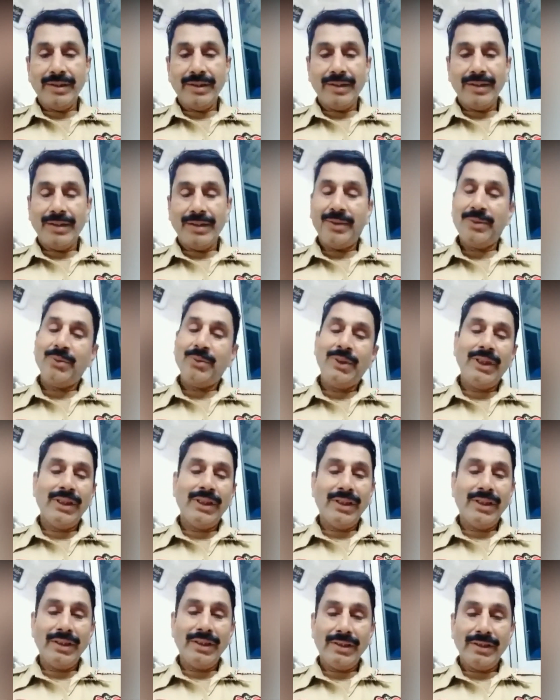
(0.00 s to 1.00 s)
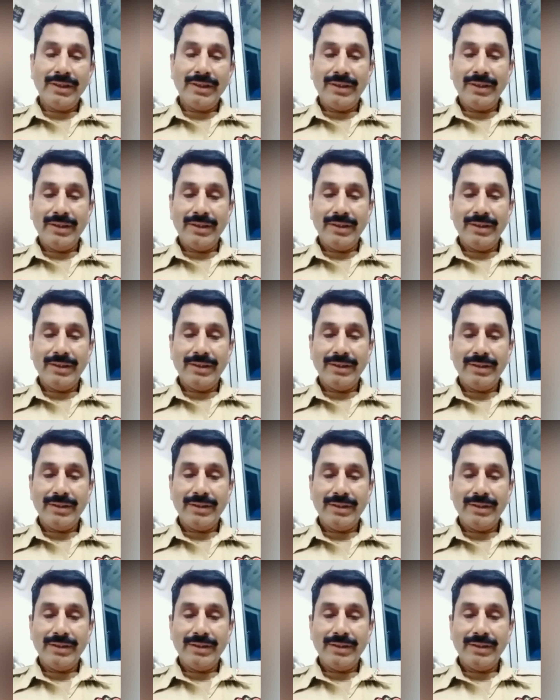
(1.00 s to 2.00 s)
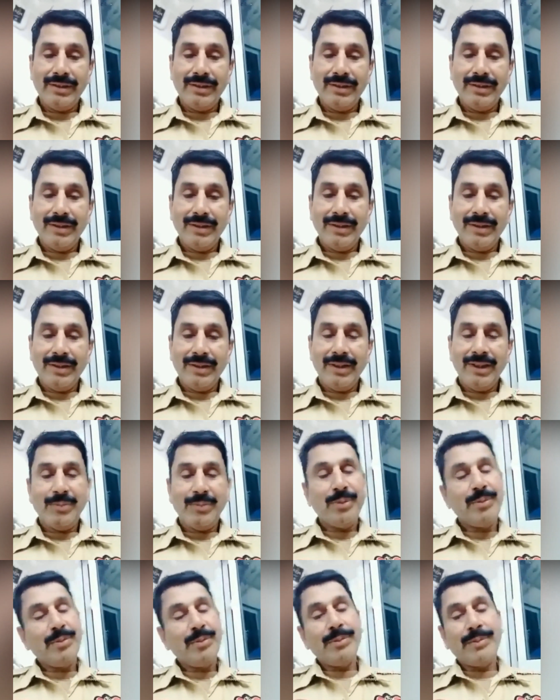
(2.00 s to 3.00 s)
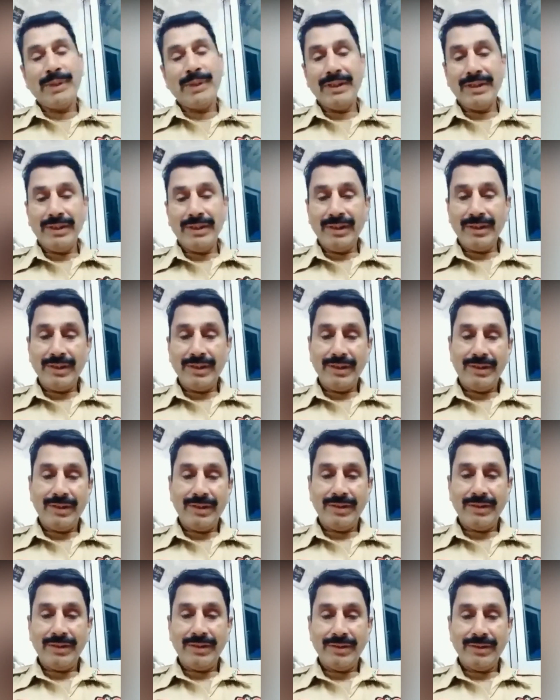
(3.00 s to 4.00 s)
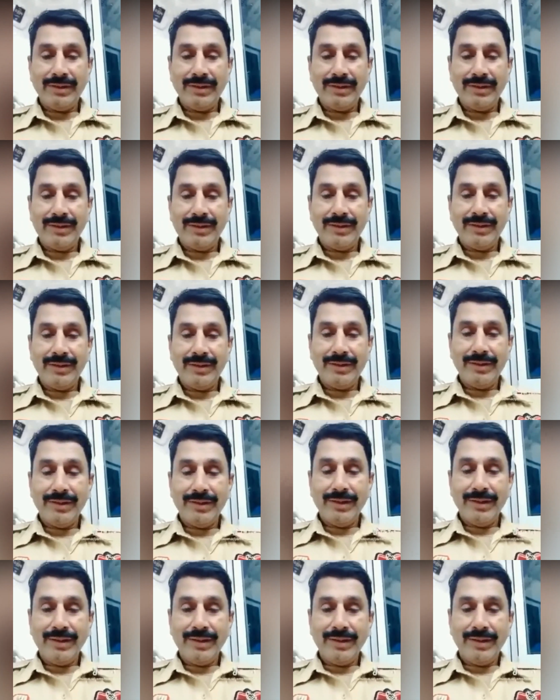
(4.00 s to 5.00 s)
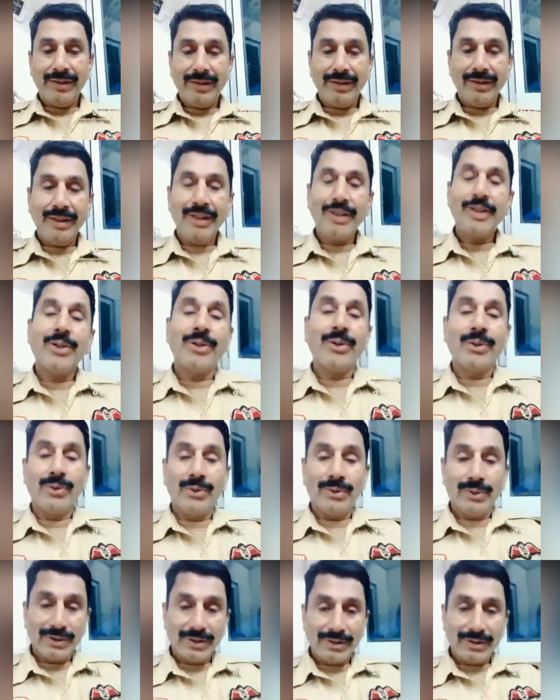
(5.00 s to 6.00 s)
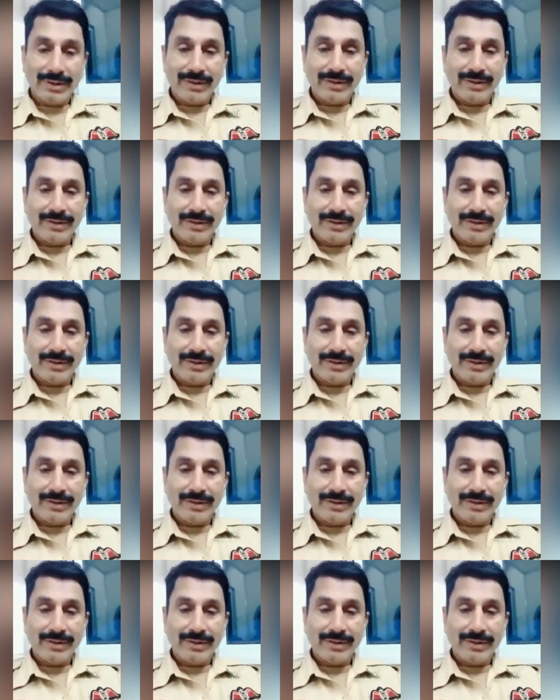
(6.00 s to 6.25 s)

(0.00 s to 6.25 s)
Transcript: नून लीग ने की न पीपल पार्टी ने की कौन लोग सन